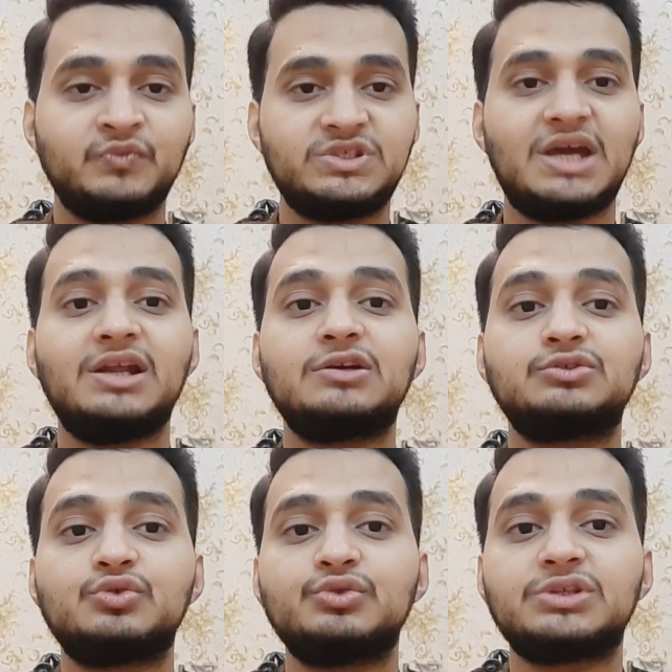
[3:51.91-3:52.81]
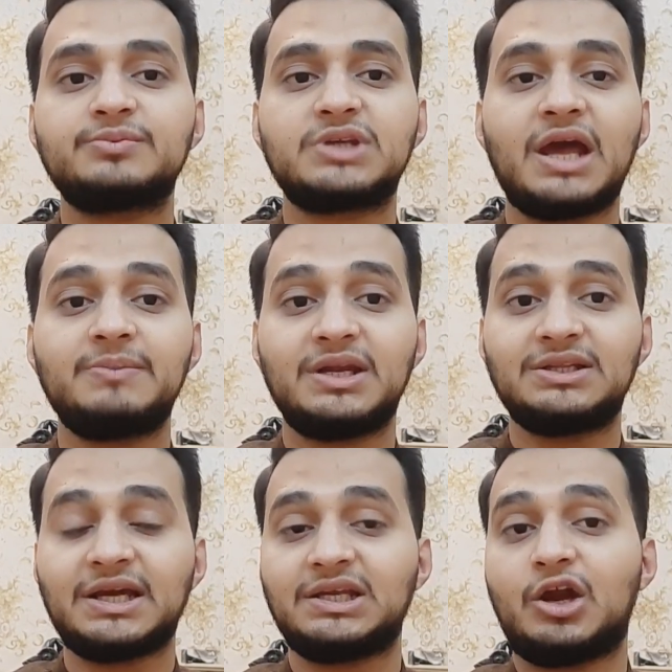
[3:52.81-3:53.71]
चैनल को ज़रूर सब्सक्राइब करें
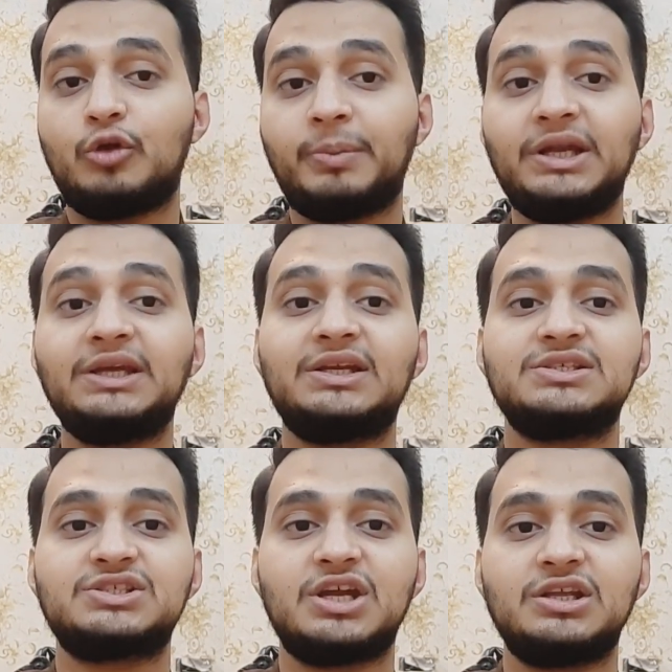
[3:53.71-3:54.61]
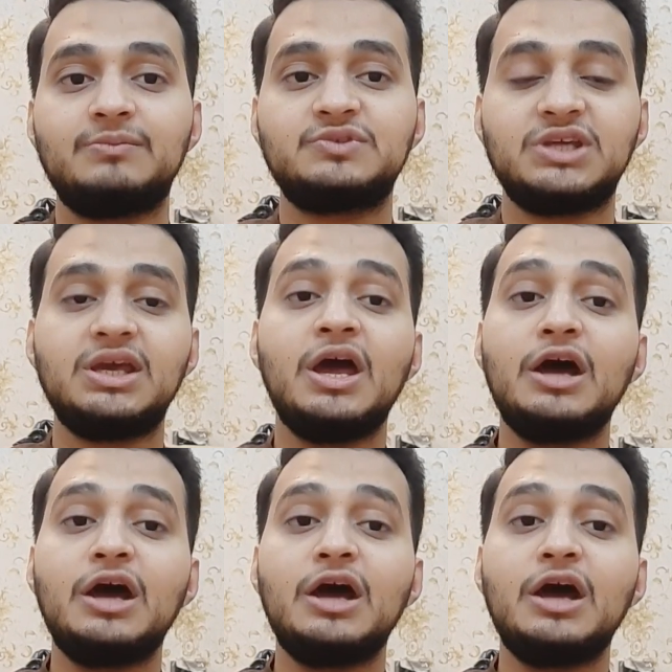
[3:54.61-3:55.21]
ताकि रॉलपिंडी क्रिकेट स्टेडियम से